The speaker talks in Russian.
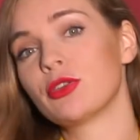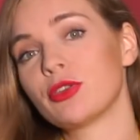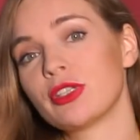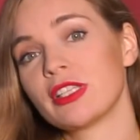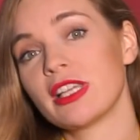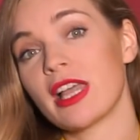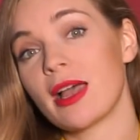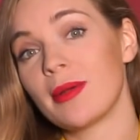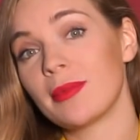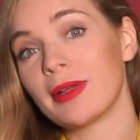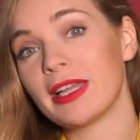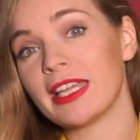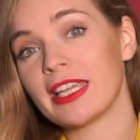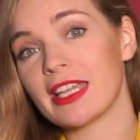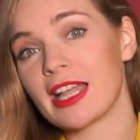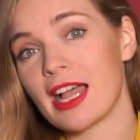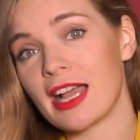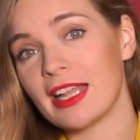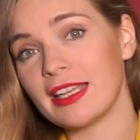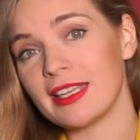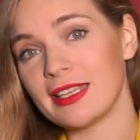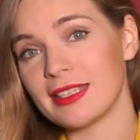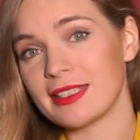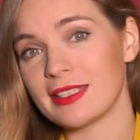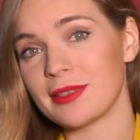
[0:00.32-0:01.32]
друзья мои, я
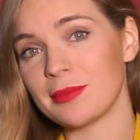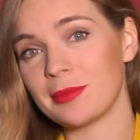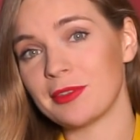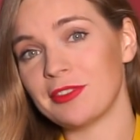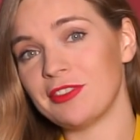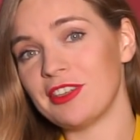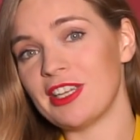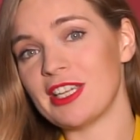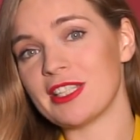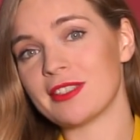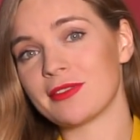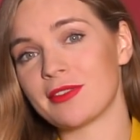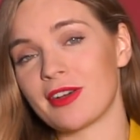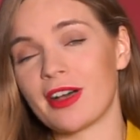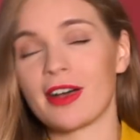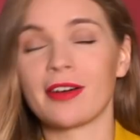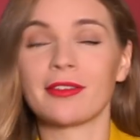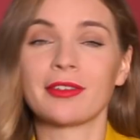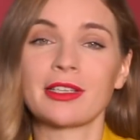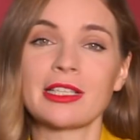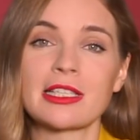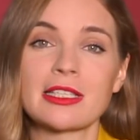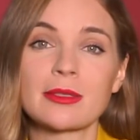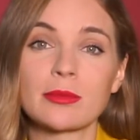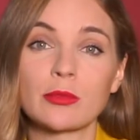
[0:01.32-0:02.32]
Олеся Медведева, а
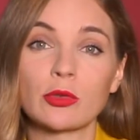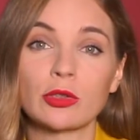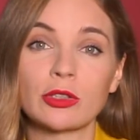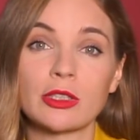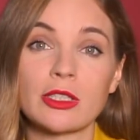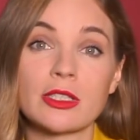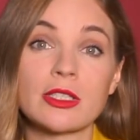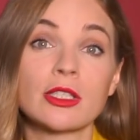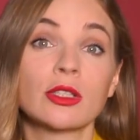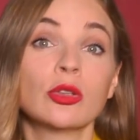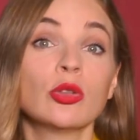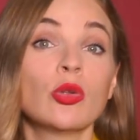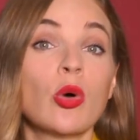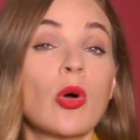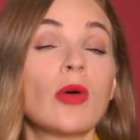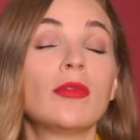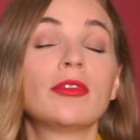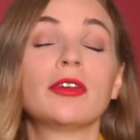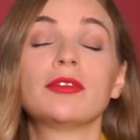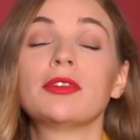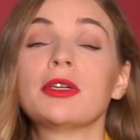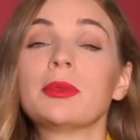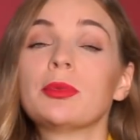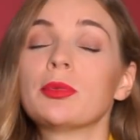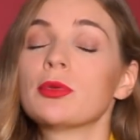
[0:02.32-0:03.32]
вы смотрите
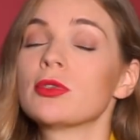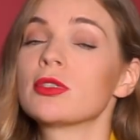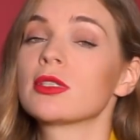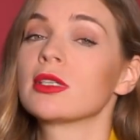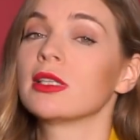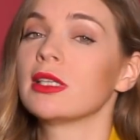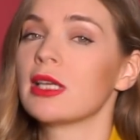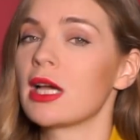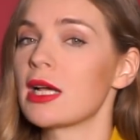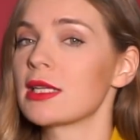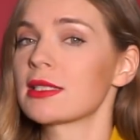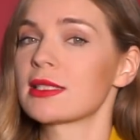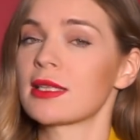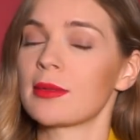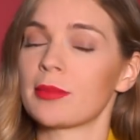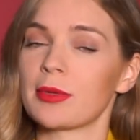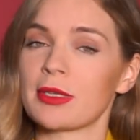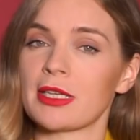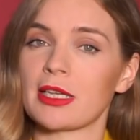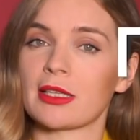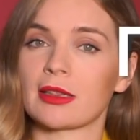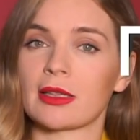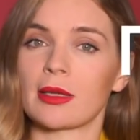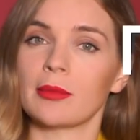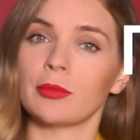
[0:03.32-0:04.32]
новый выпуск
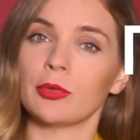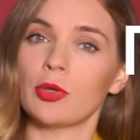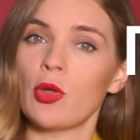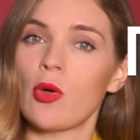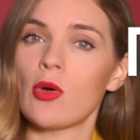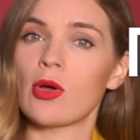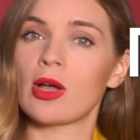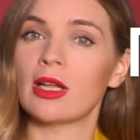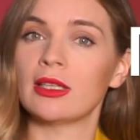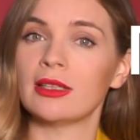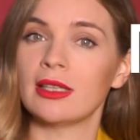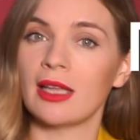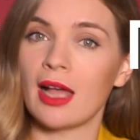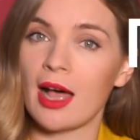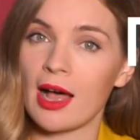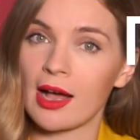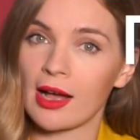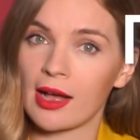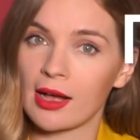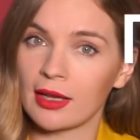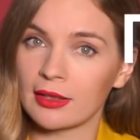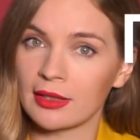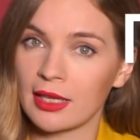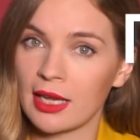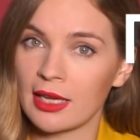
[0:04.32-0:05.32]
«Ясно-понятно» блога на
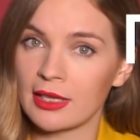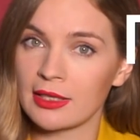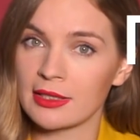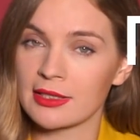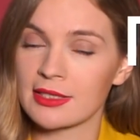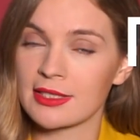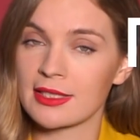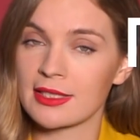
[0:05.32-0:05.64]
канале